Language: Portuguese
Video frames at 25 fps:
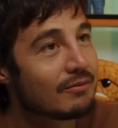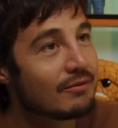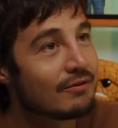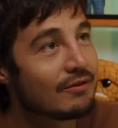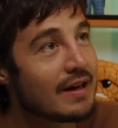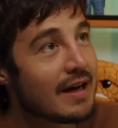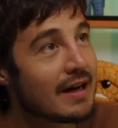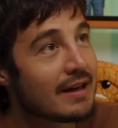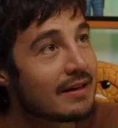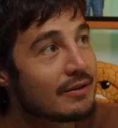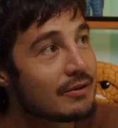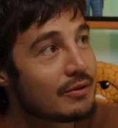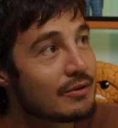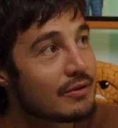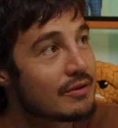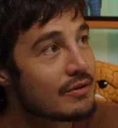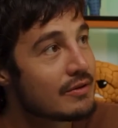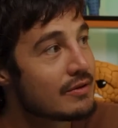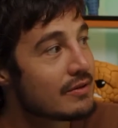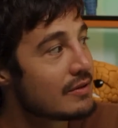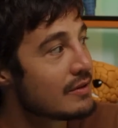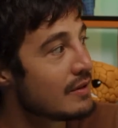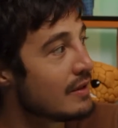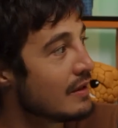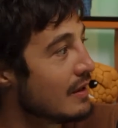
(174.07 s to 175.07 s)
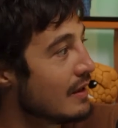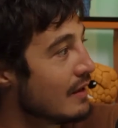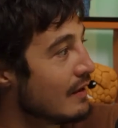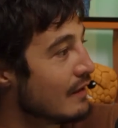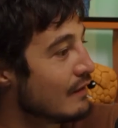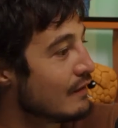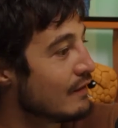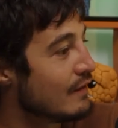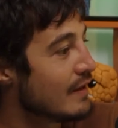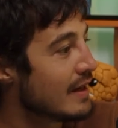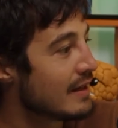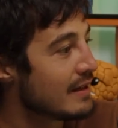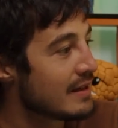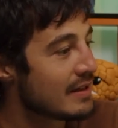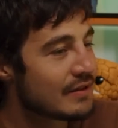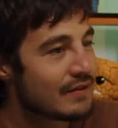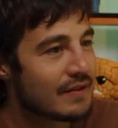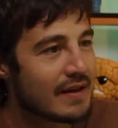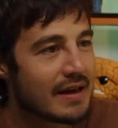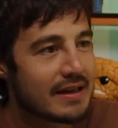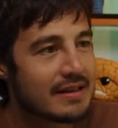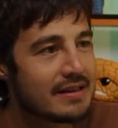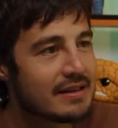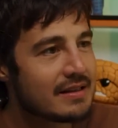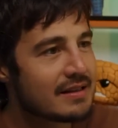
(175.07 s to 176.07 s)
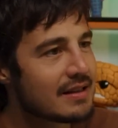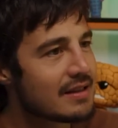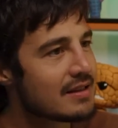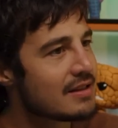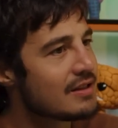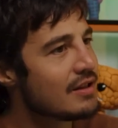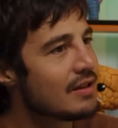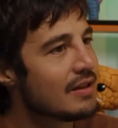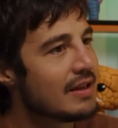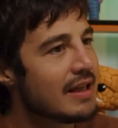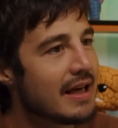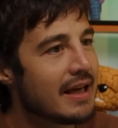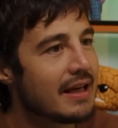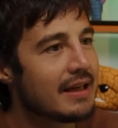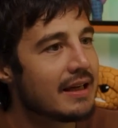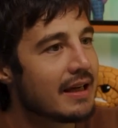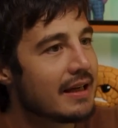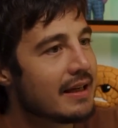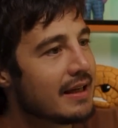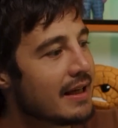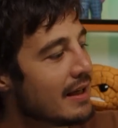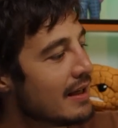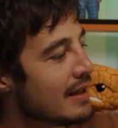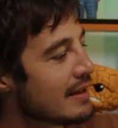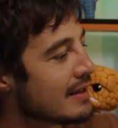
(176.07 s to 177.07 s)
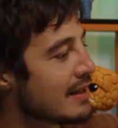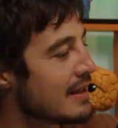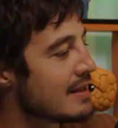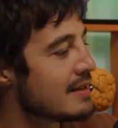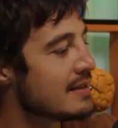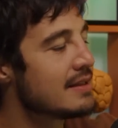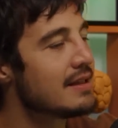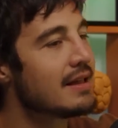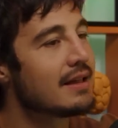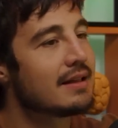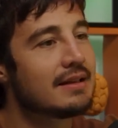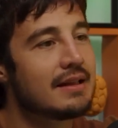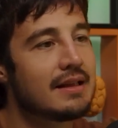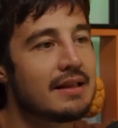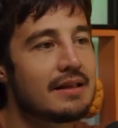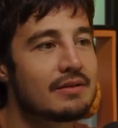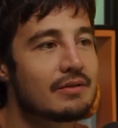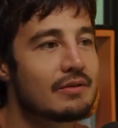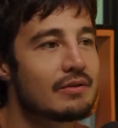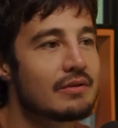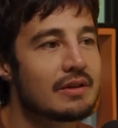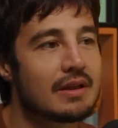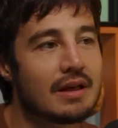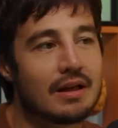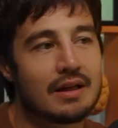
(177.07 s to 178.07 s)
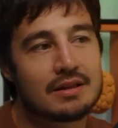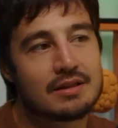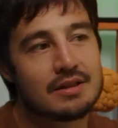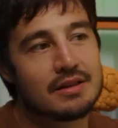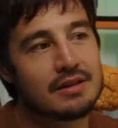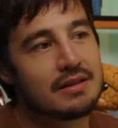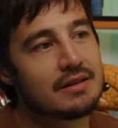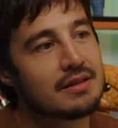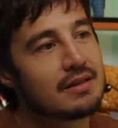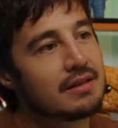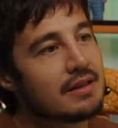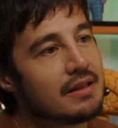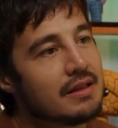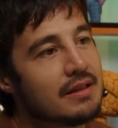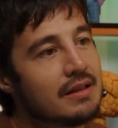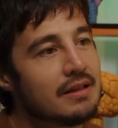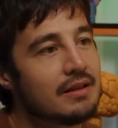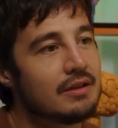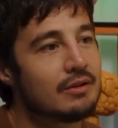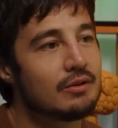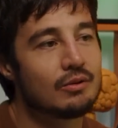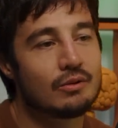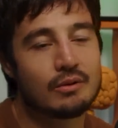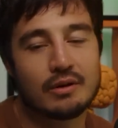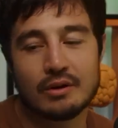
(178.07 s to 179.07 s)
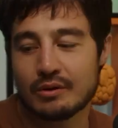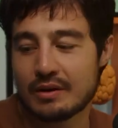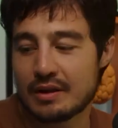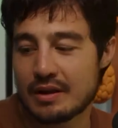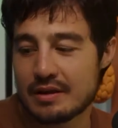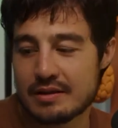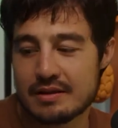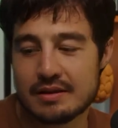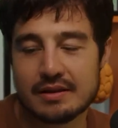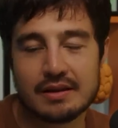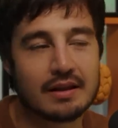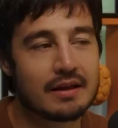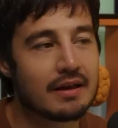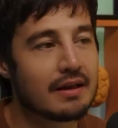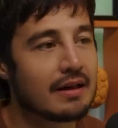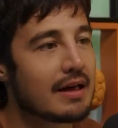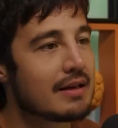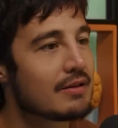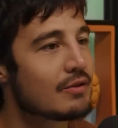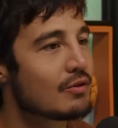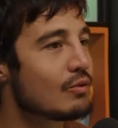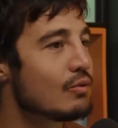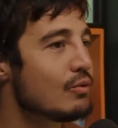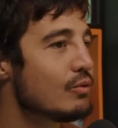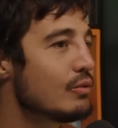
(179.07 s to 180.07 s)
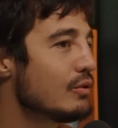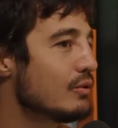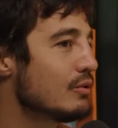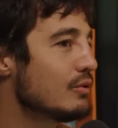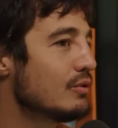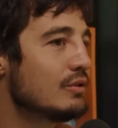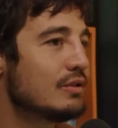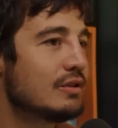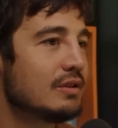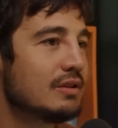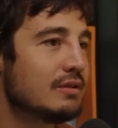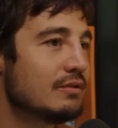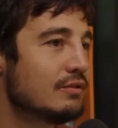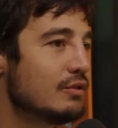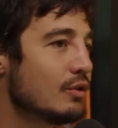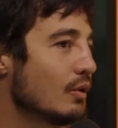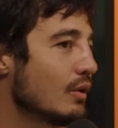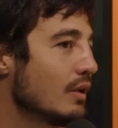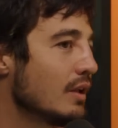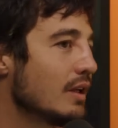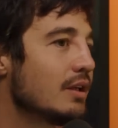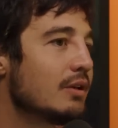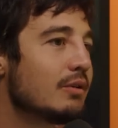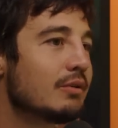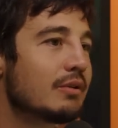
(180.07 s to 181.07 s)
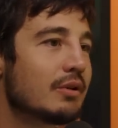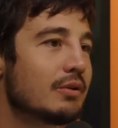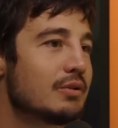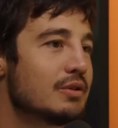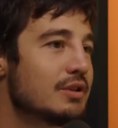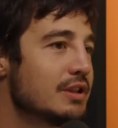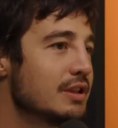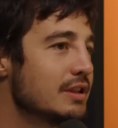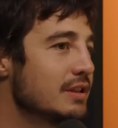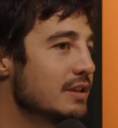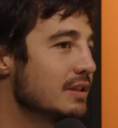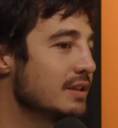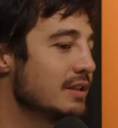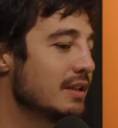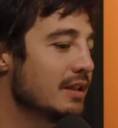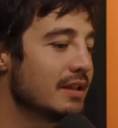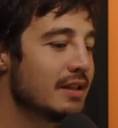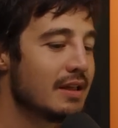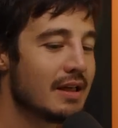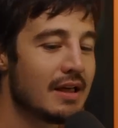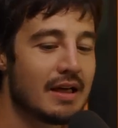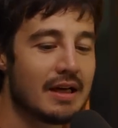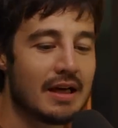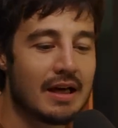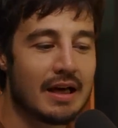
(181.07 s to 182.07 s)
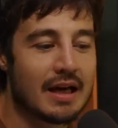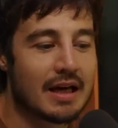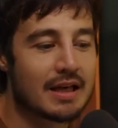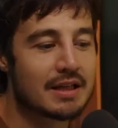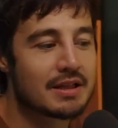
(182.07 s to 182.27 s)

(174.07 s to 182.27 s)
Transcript: Vários várias faíscas de ideia. E ela trazia textos que ela tinha escrito, eu trazia rascunhos de violão que eu tinha. Uhum.